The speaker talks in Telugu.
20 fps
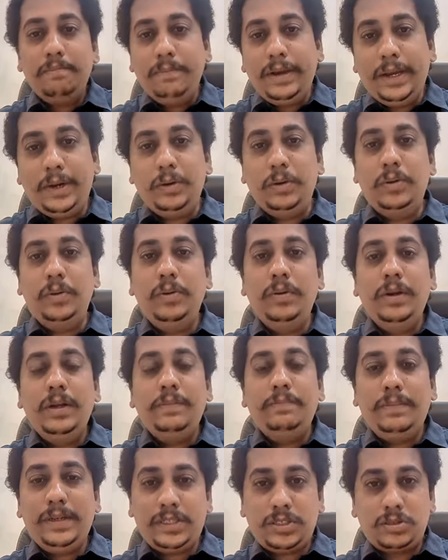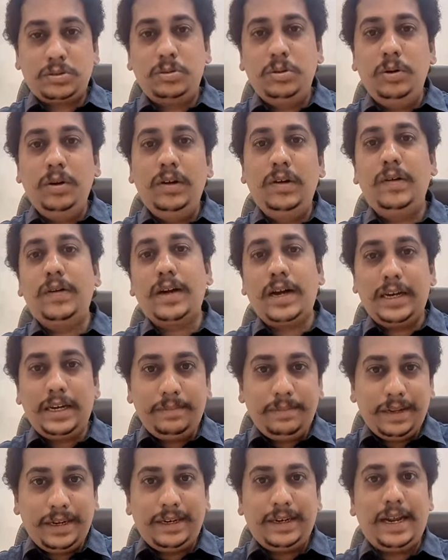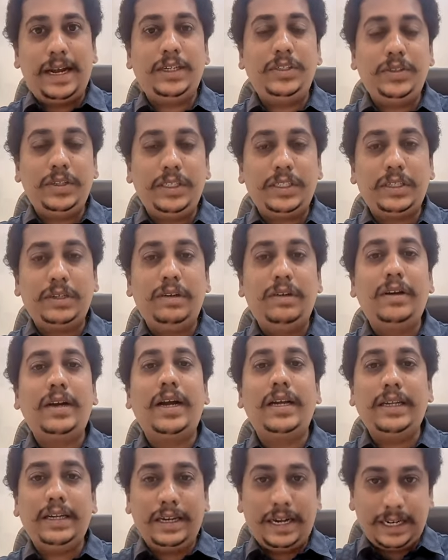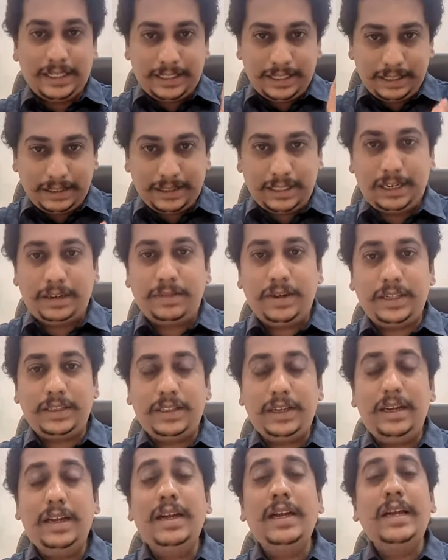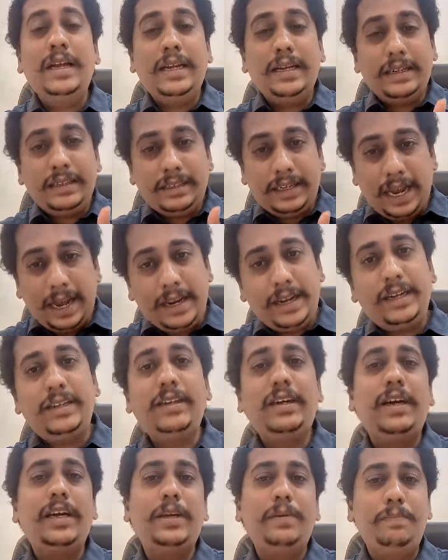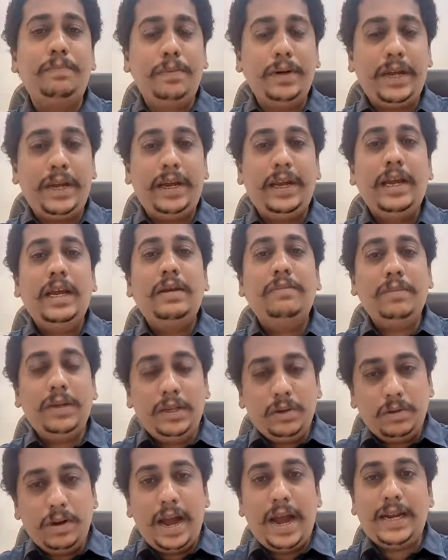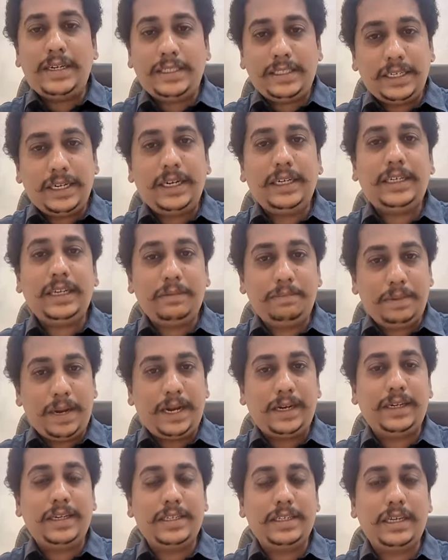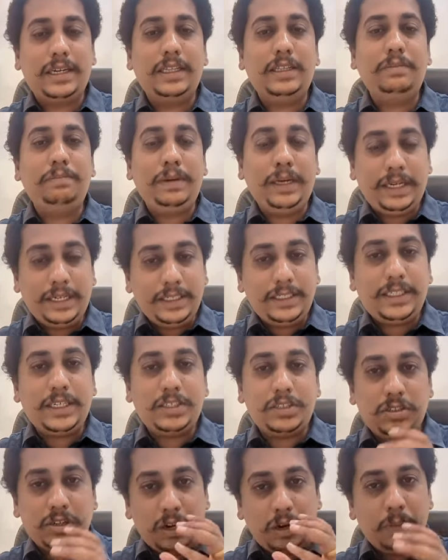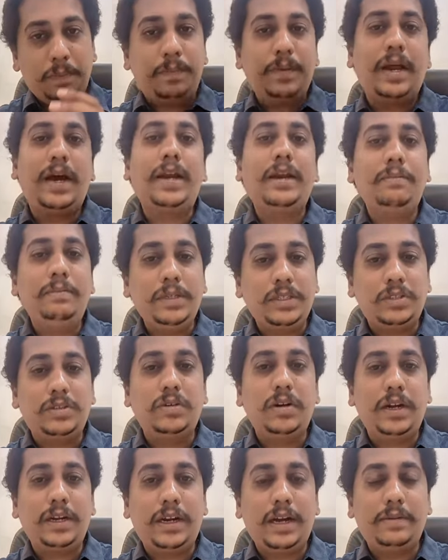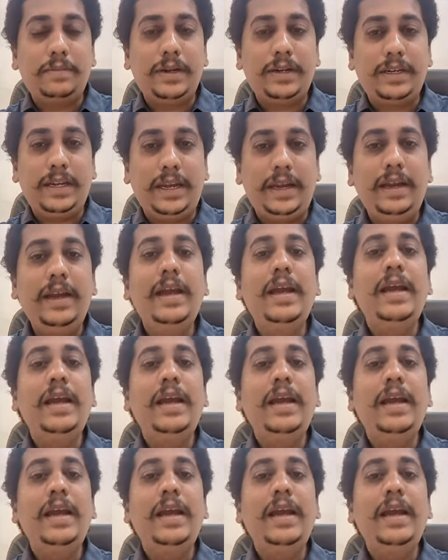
మీరు మీ స్కూల్లో కానీ మీరు గ్రాడ్యుయేషన్లో కానీ రాసిన తర్వాత డైరెక్ట్గా ఇప్పుడే మీరు ఆన్సర్ రైటింగ్ ప్రాక్టీస్ అనేది బిగిన్ చేస్తున్నారు ప్రారంభిస్తున్నారు కాబట్టి